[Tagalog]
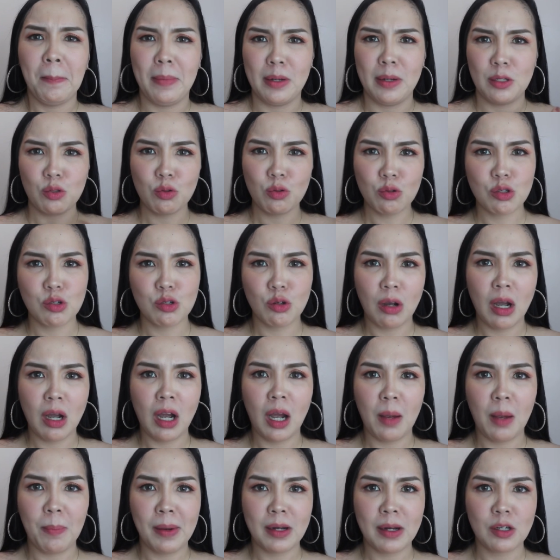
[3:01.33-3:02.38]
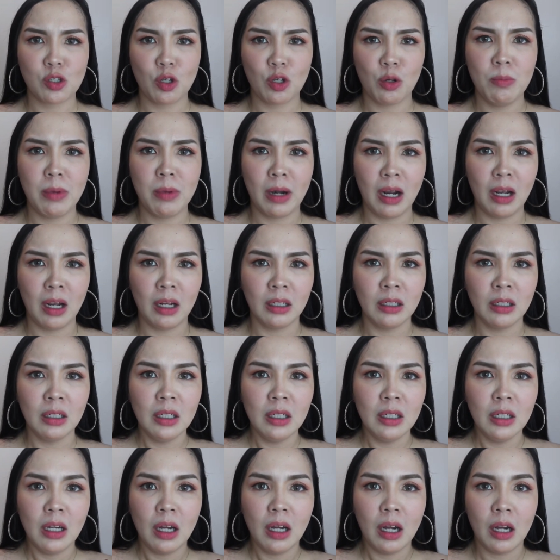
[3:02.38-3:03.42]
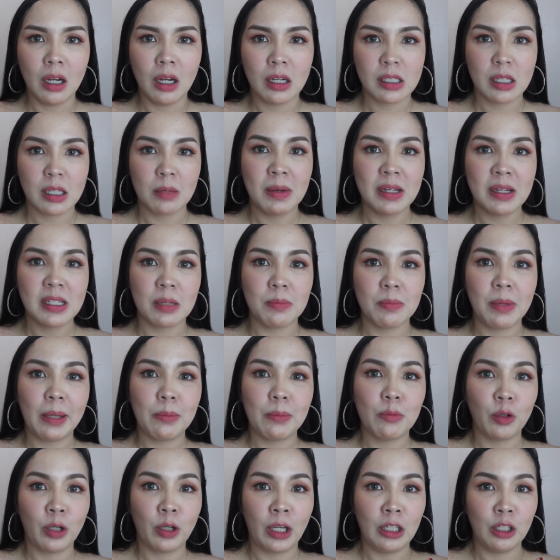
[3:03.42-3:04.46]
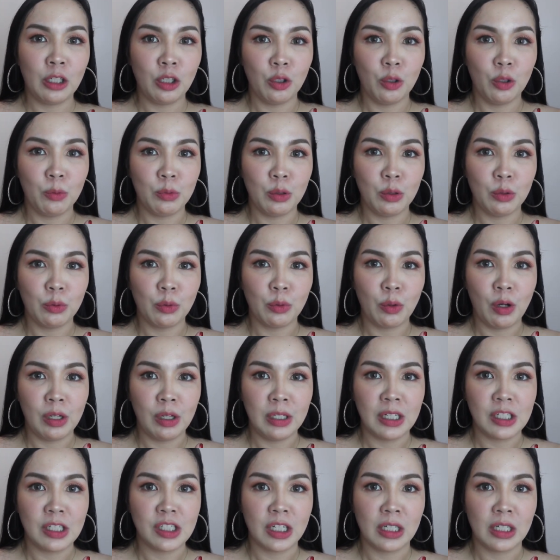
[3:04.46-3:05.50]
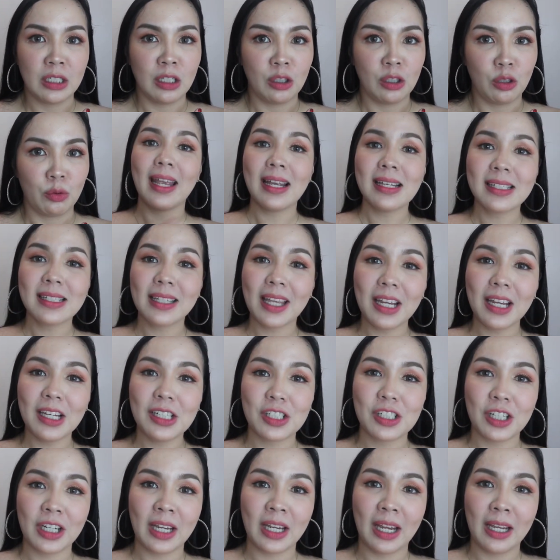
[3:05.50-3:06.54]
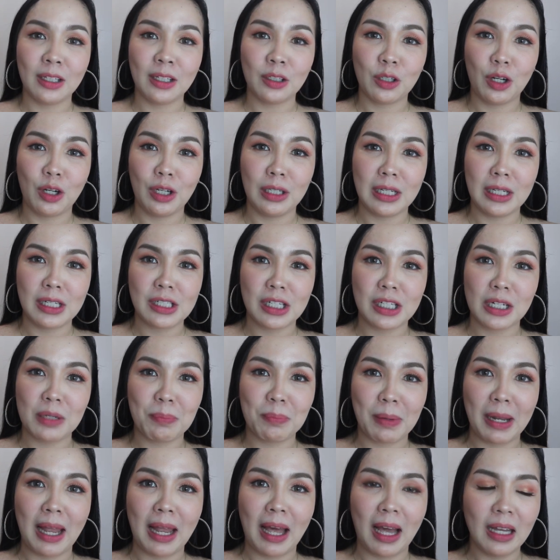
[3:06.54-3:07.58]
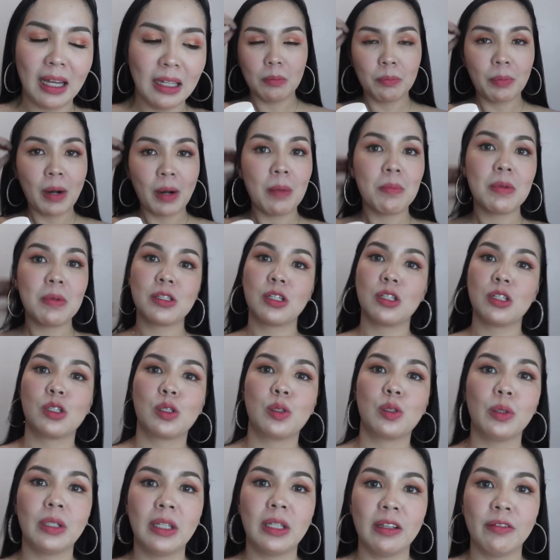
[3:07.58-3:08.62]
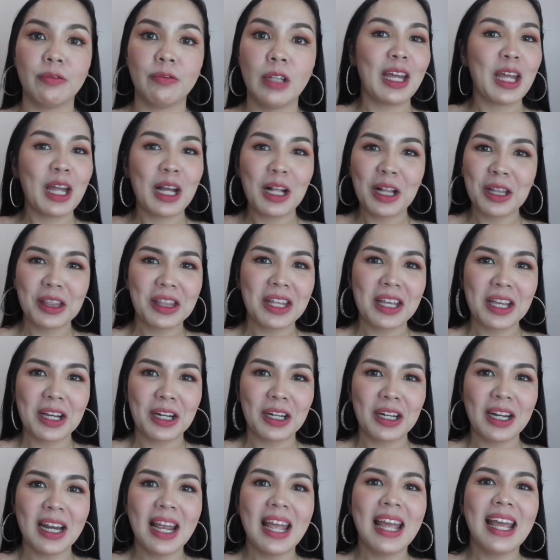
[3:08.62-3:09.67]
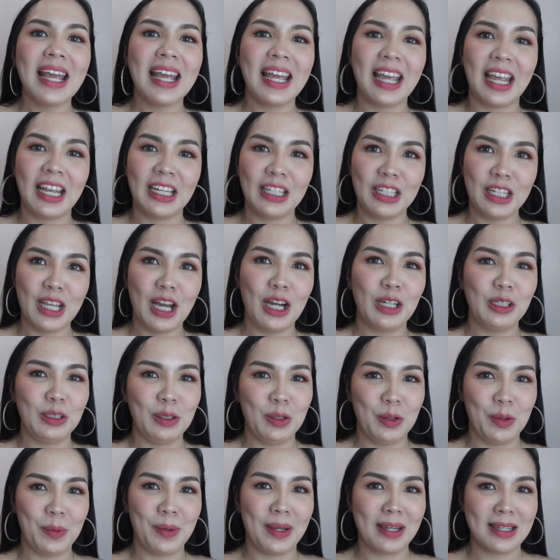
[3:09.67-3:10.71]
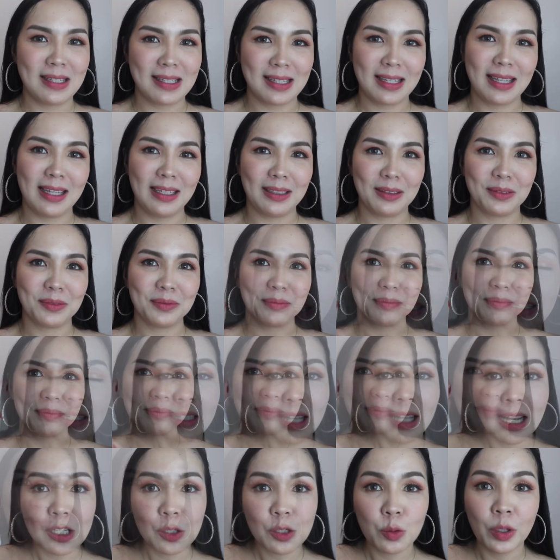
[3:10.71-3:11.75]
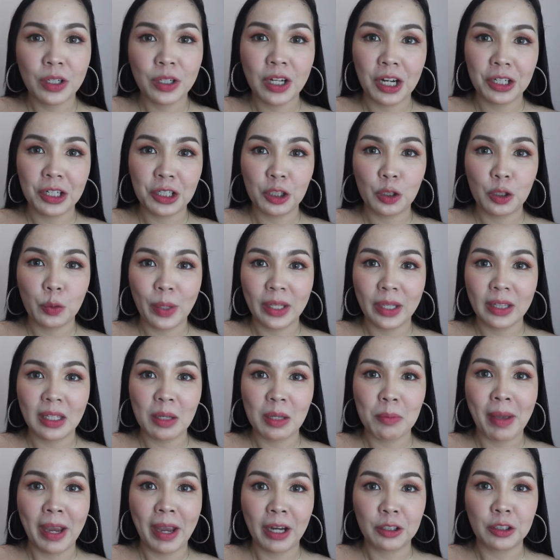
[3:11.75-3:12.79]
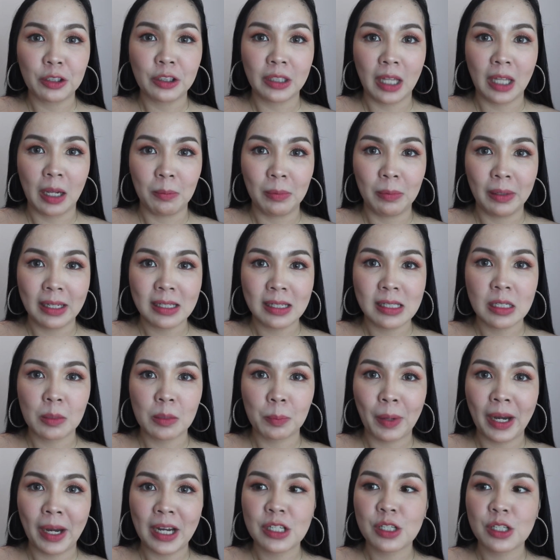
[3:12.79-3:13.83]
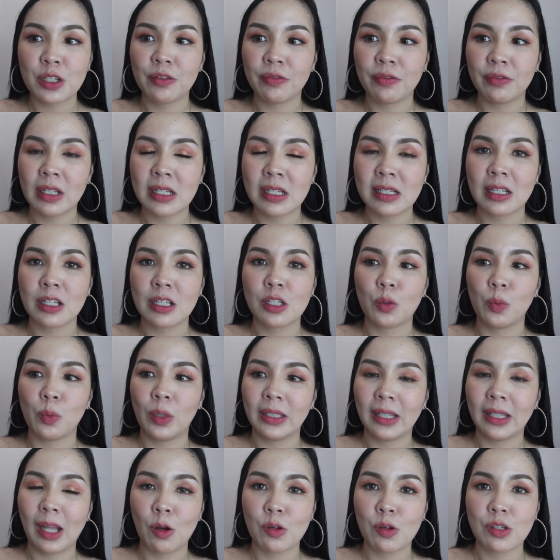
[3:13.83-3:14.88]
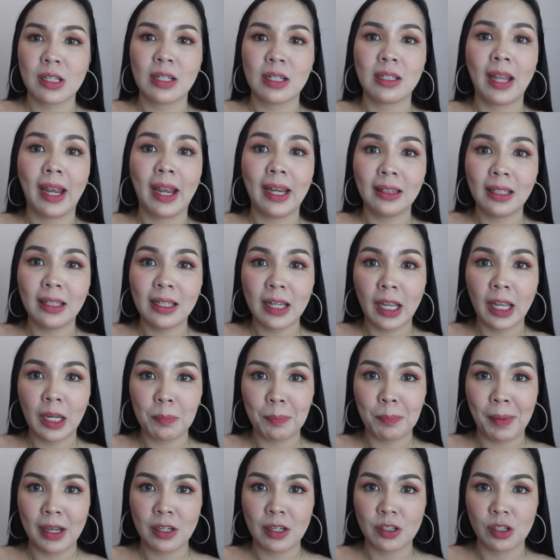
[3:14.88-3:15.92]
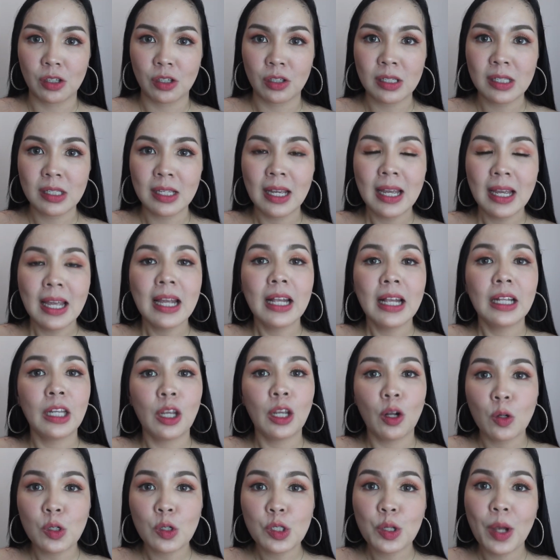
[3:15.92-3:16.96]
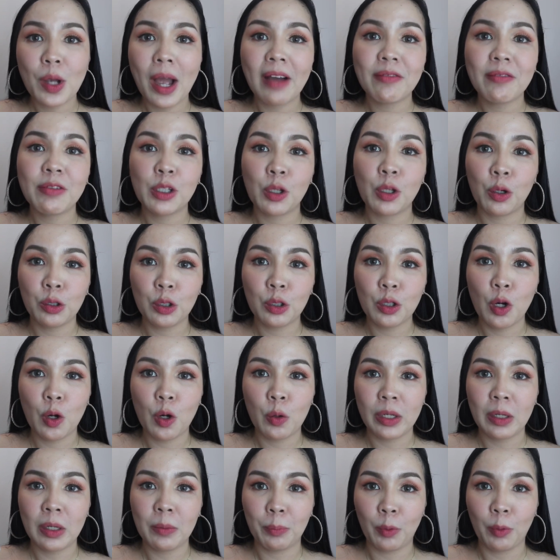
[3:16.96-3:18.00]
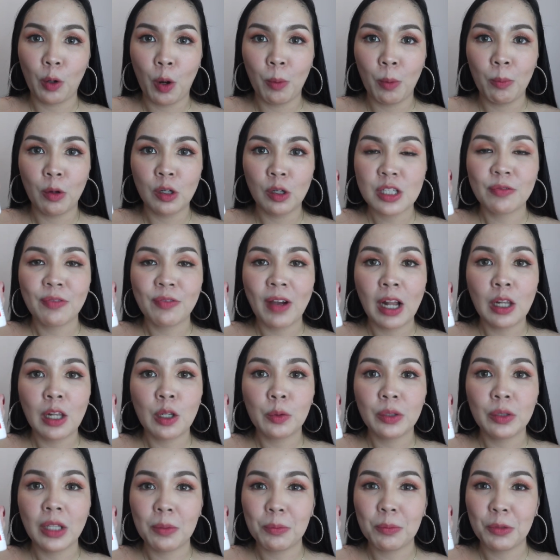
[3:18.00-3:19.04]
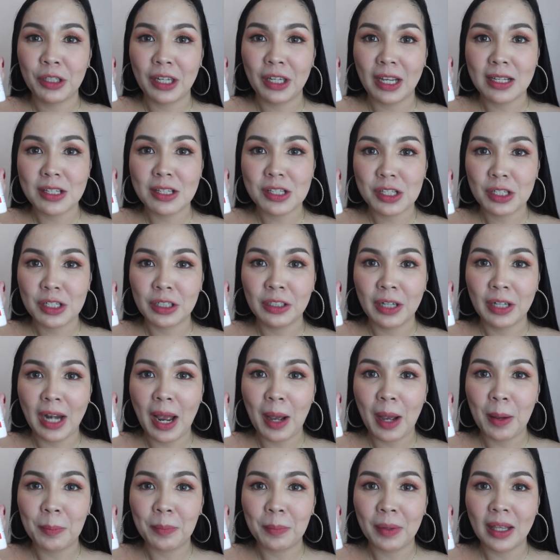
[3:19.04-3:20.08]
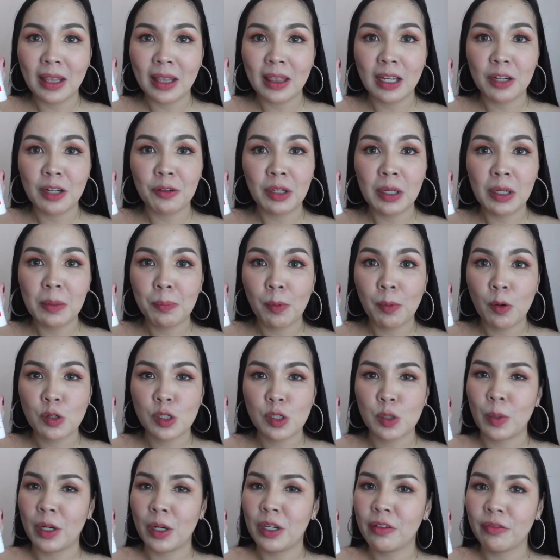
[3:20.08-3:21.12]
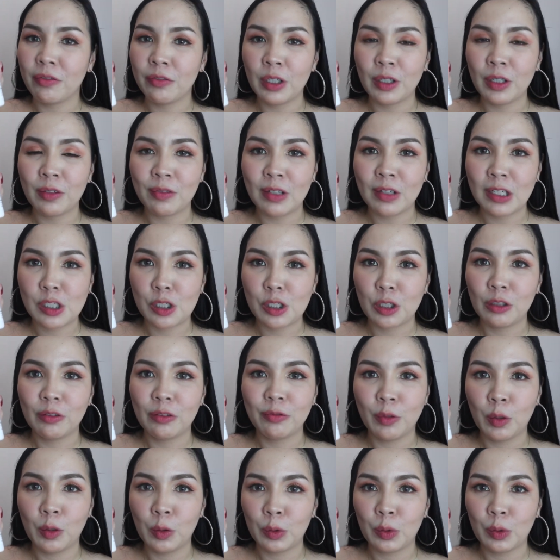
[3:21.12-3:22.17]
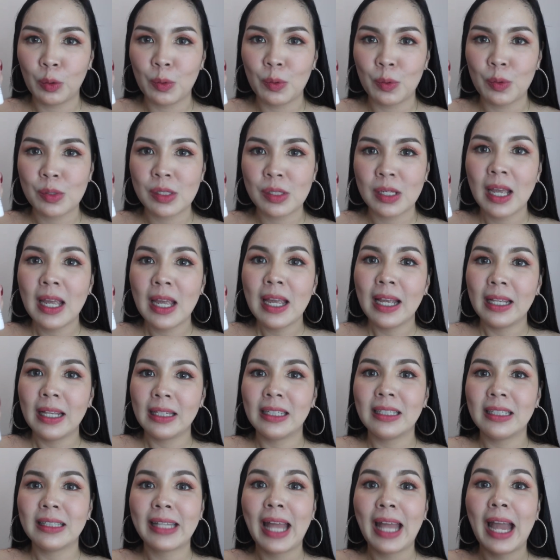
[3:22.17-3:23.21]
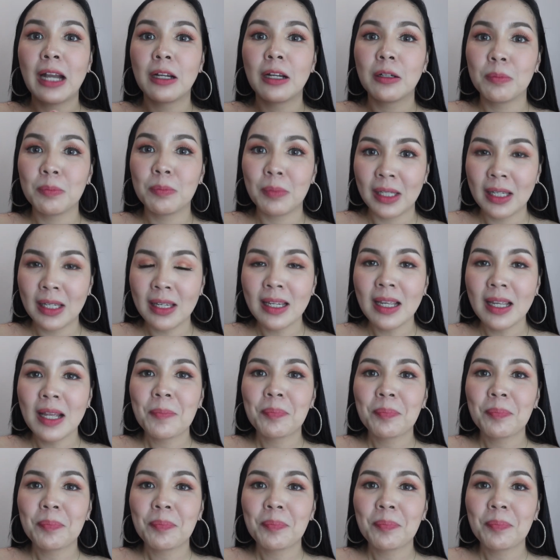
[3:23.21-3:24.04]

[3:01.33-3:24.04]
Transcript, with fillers: masusuka kapag sobrang uh, sabay-sabay mong ininom yung collagen na to. SKJN Collagen pala promises to give na healthier and young glowing skin. And it has 120 micro tablets. The price of this is 1,099 pesos. They also have an ongoing promo. Follow them on Instagram and then repost one of their featured photos. Then tag me